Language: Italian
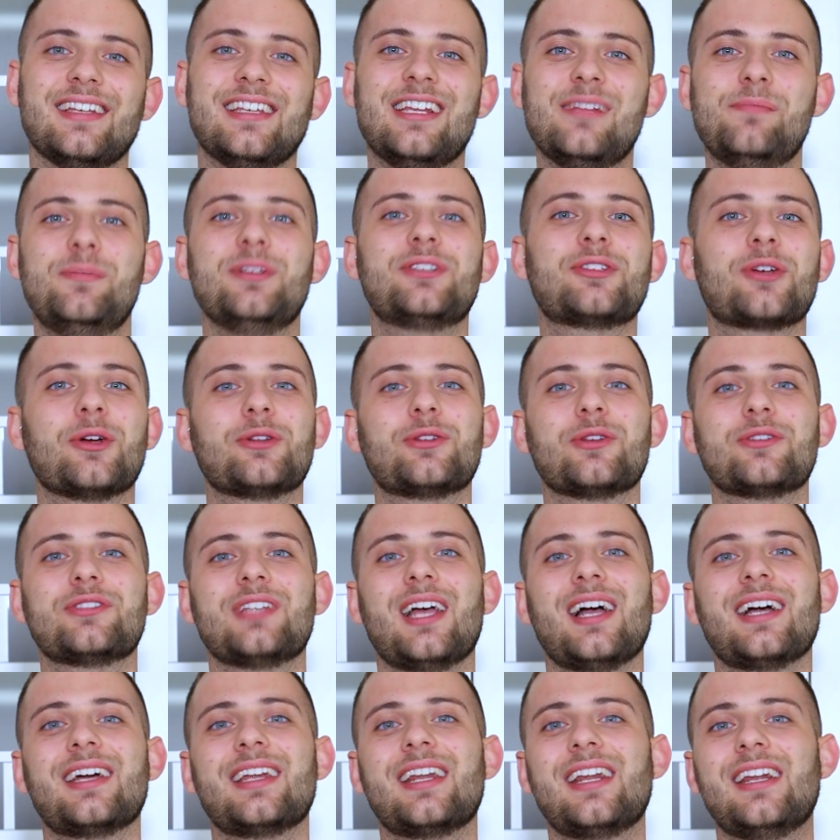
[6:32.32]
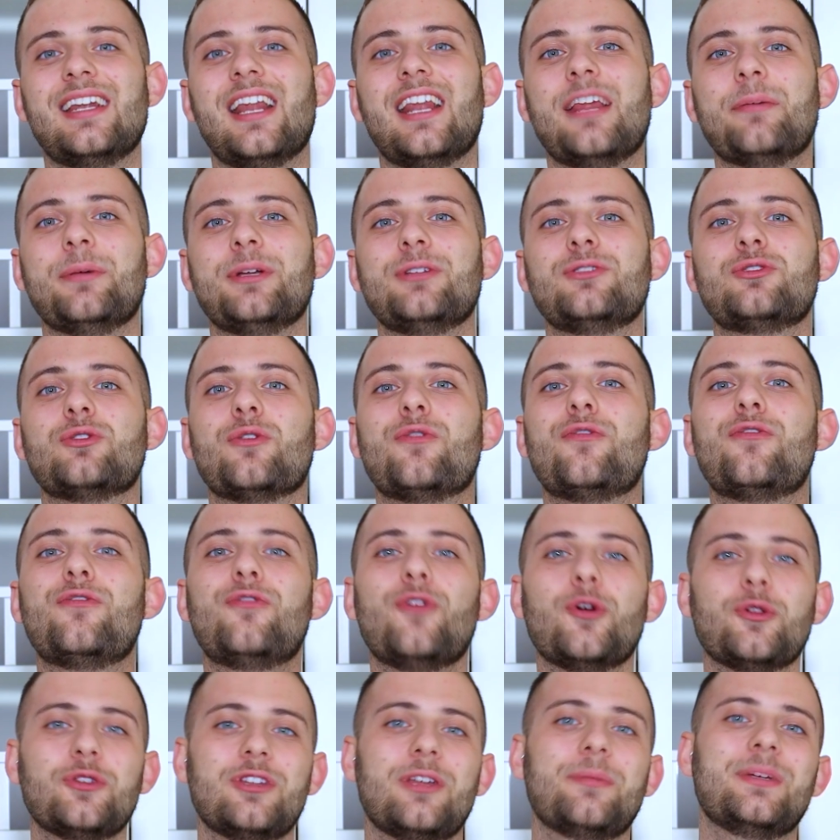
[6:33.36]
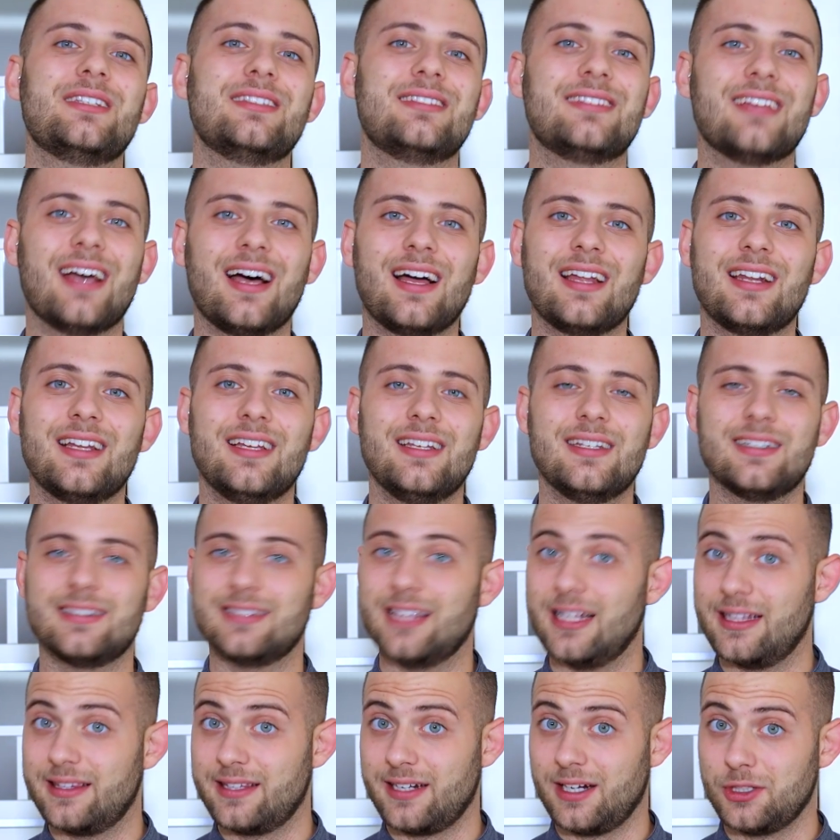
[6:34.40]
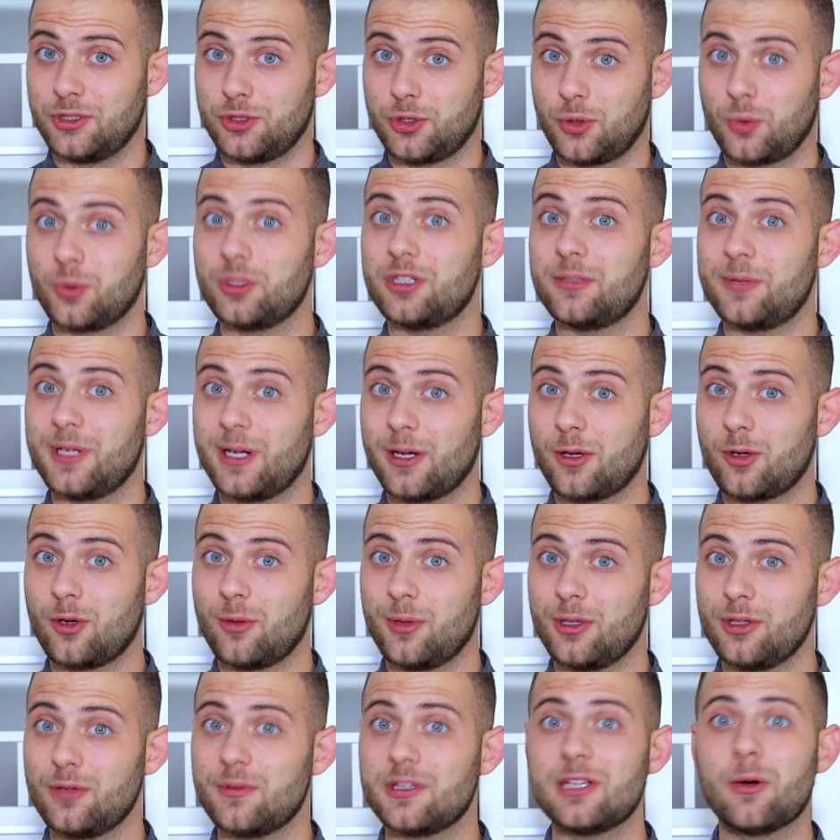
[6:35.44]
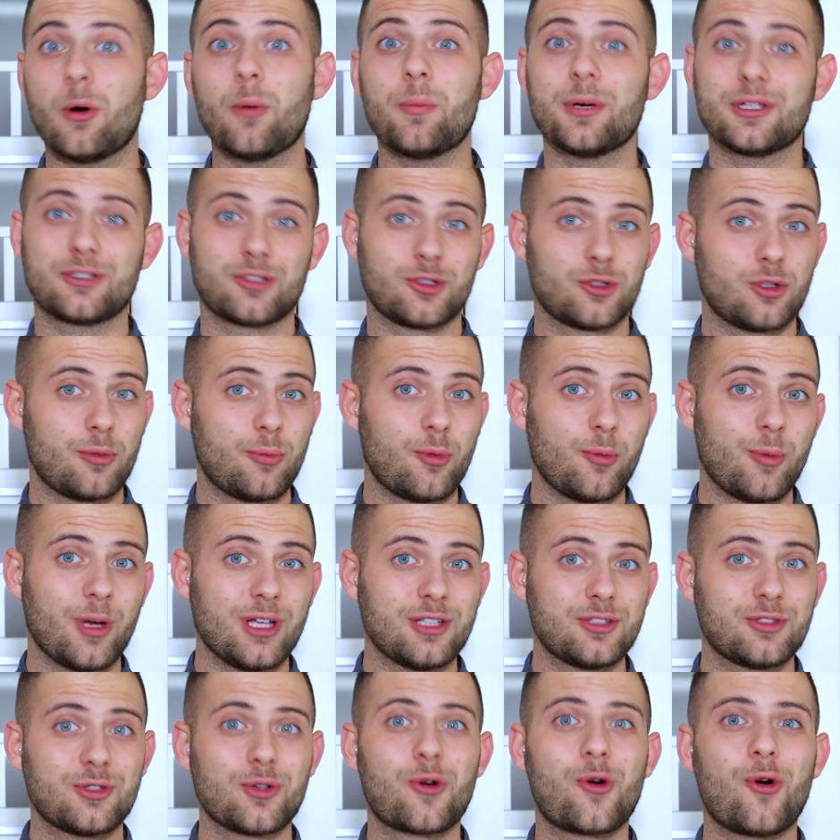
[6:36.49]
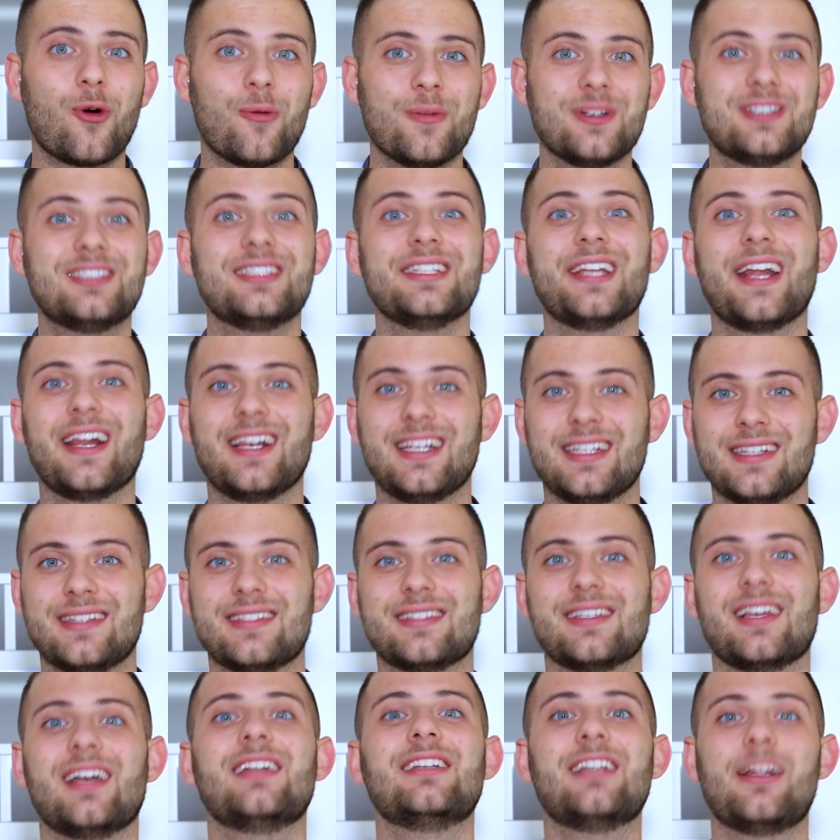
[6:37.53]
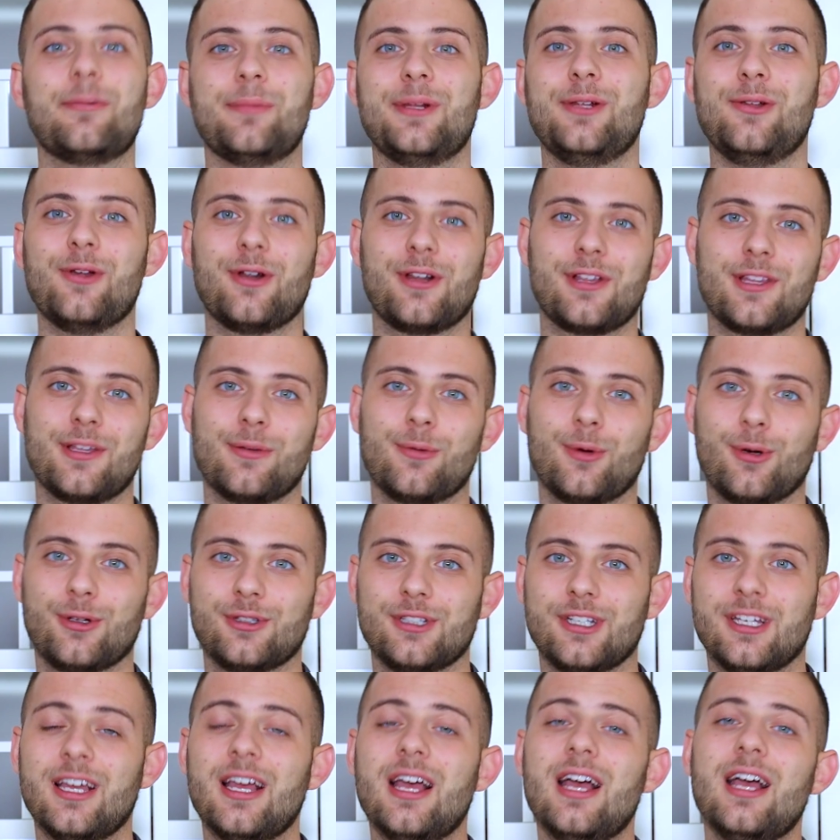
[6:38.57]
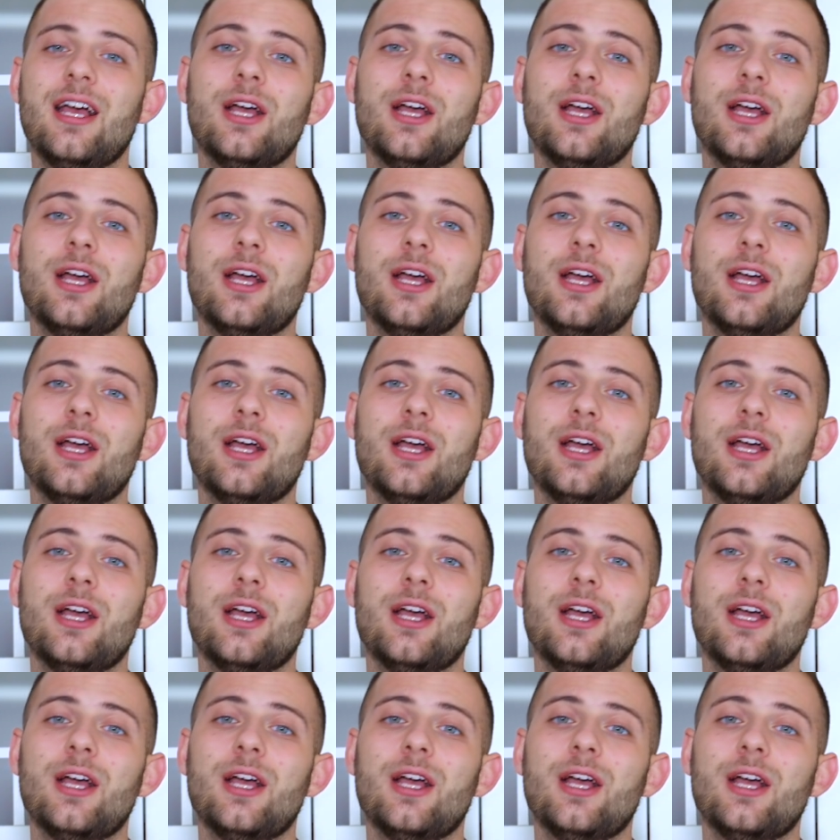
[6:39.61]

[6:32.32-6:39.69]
Il biscotto sacre è l'elemento fondamentale del trancio, quindi mi raccomando vediamo passo dopo passo come si realizza nel migliore dei modi.